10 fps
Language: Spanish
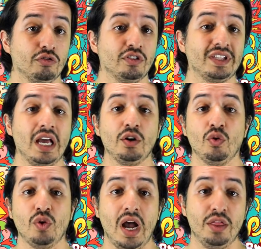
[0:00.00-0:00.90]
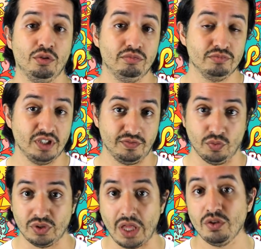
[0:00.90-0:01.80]
los que han jugado,
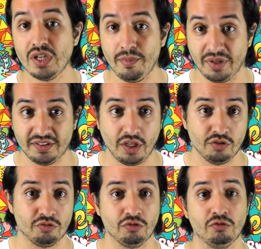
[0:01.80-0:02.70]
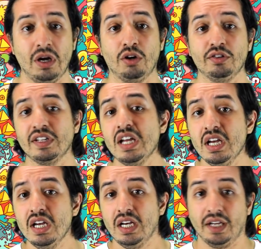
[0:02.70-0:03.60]
disfrutado y apreciado sus juegos,
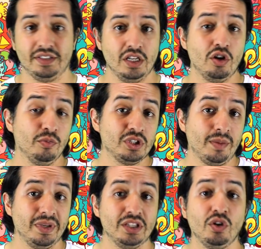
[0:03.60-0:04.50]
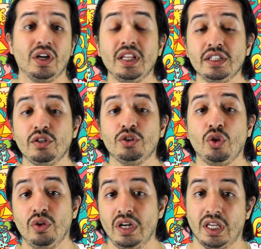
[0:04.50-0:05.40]
así como también dio crédito a
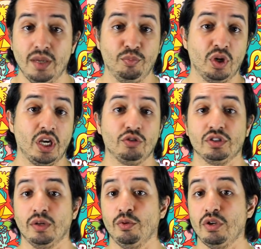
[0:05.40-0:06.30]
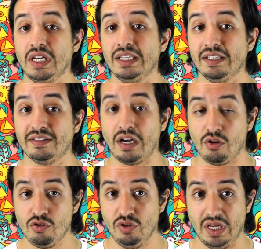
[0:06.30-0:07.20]
todo el equipo que contribuyó en el
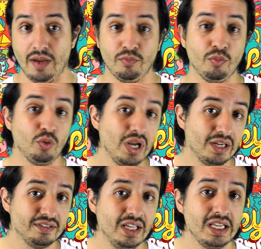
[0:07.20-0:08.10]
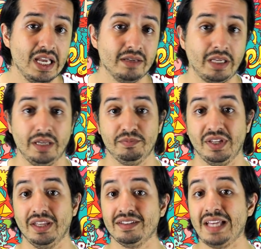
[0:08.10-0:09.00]
desarrollo de la popular serie, que
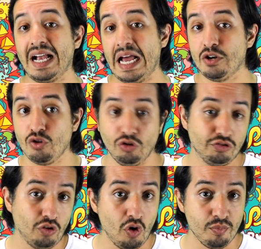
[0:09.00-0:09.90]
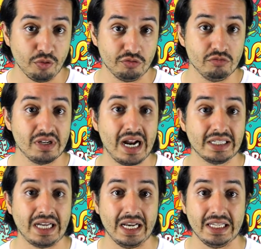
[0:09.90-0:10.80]
se destaca no solo por su
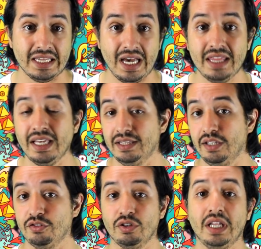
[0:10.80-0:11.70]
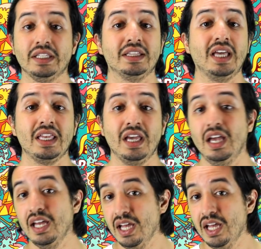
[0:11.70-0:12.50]
gran calidad y atención al detalle,